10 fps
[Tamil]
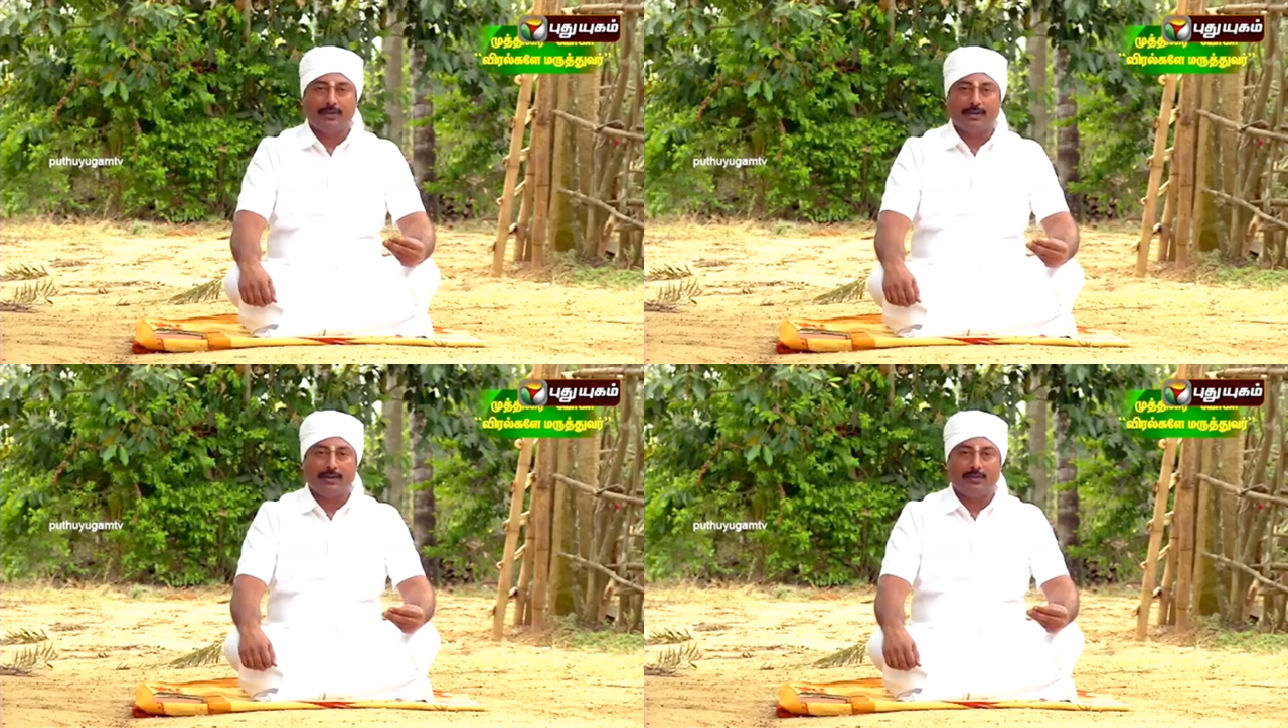
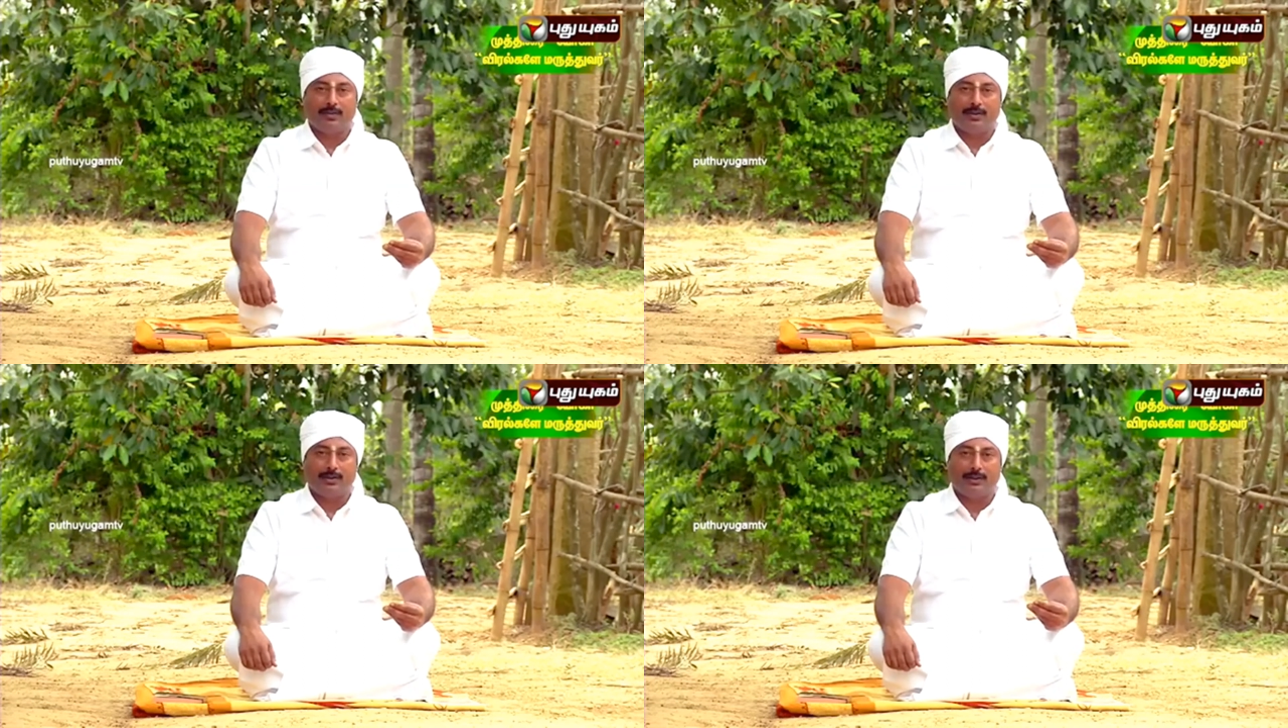அதில்
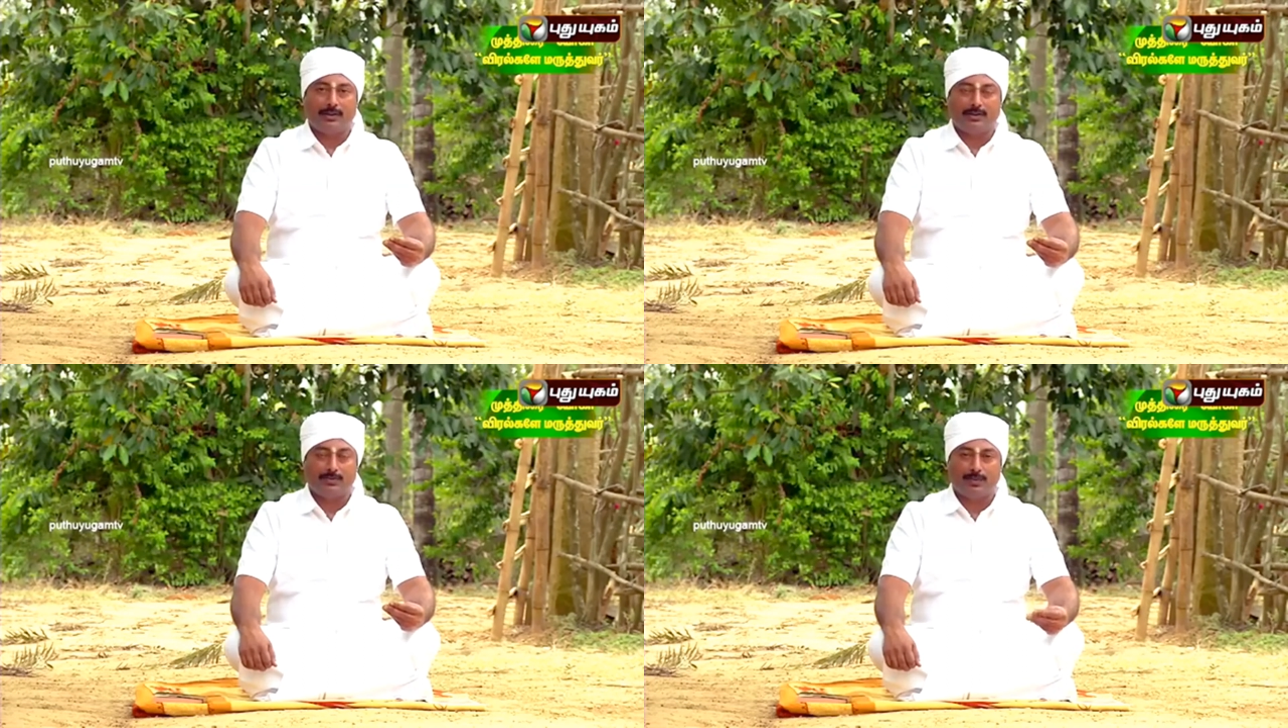ஒரு
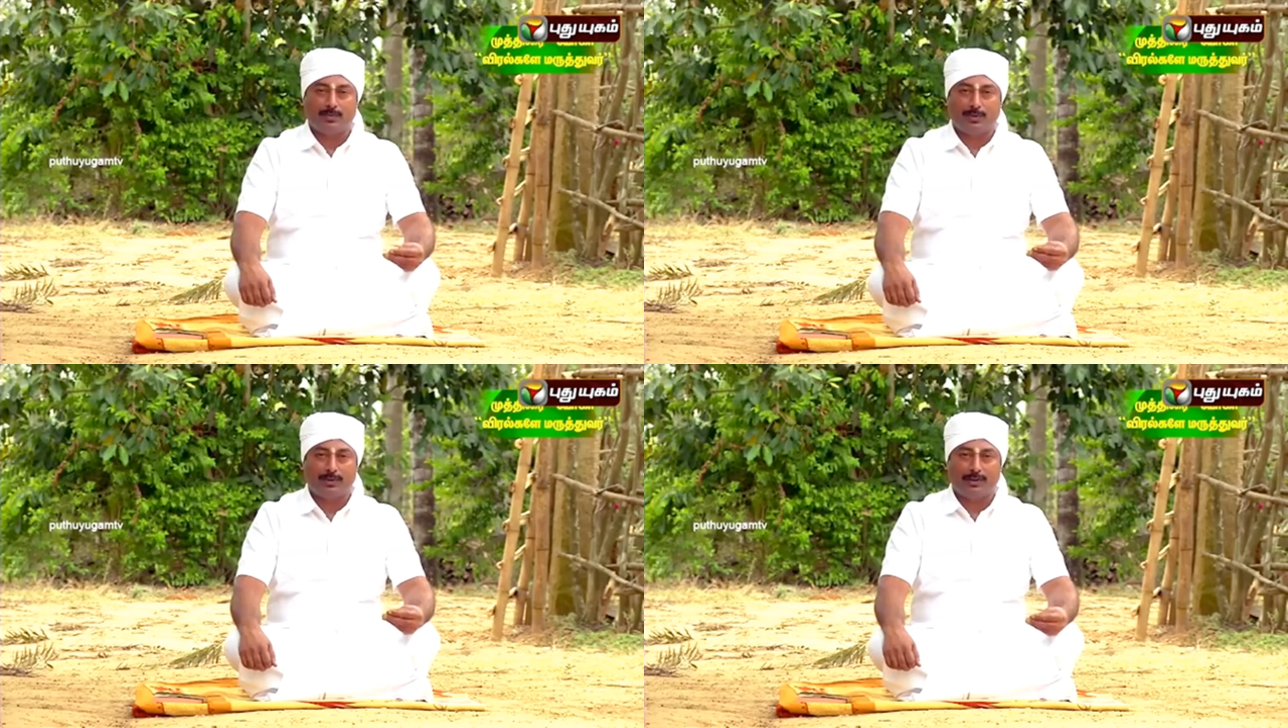இரண்டு ஸ்பூன்
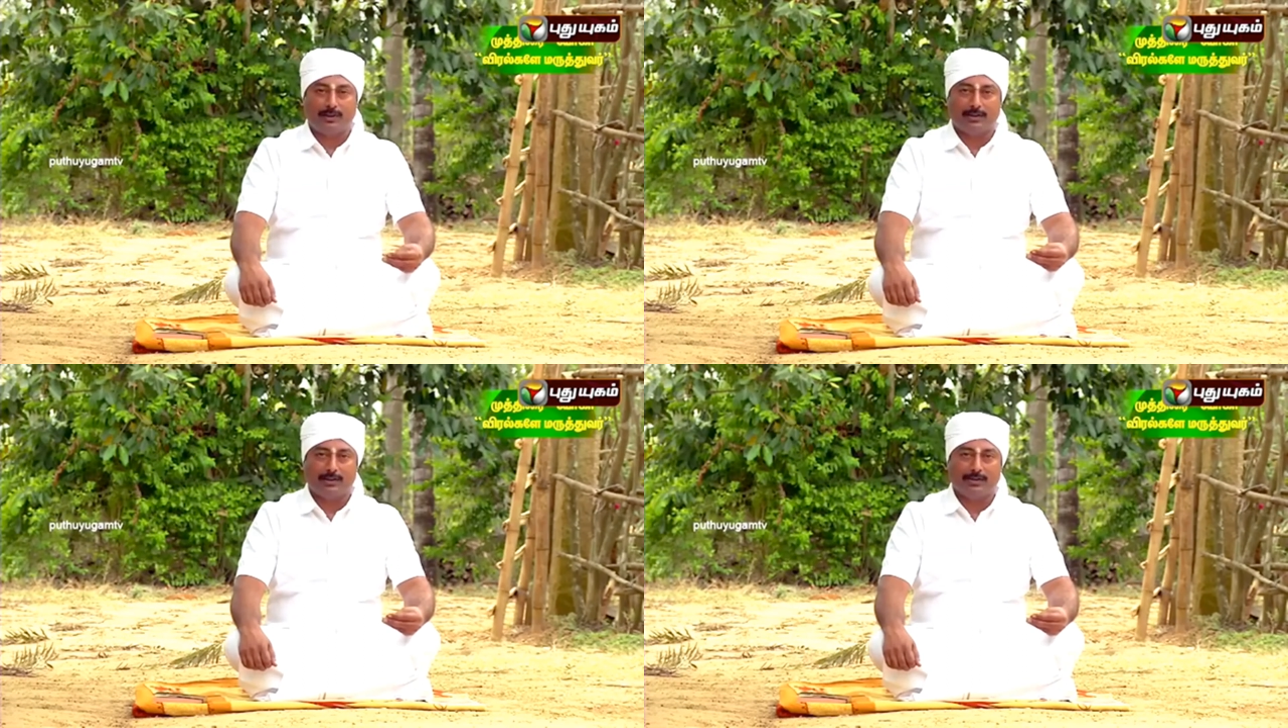பொடி
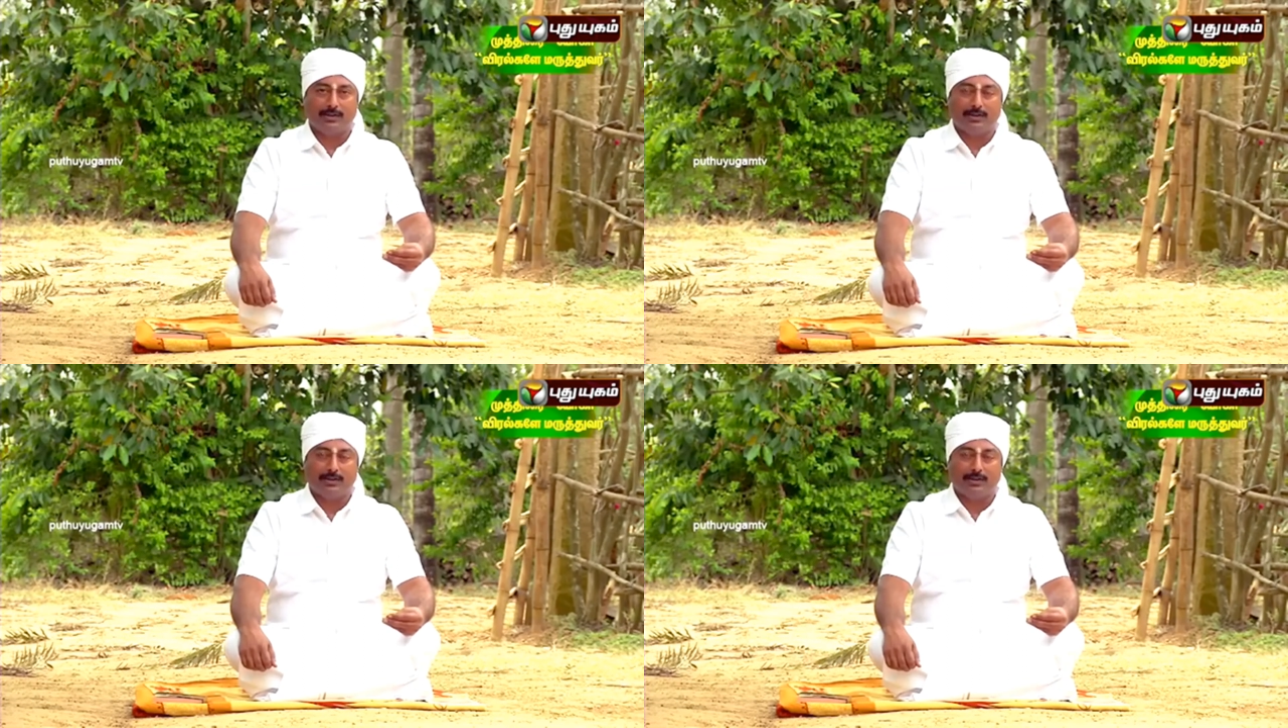எடுத்துகிட்டு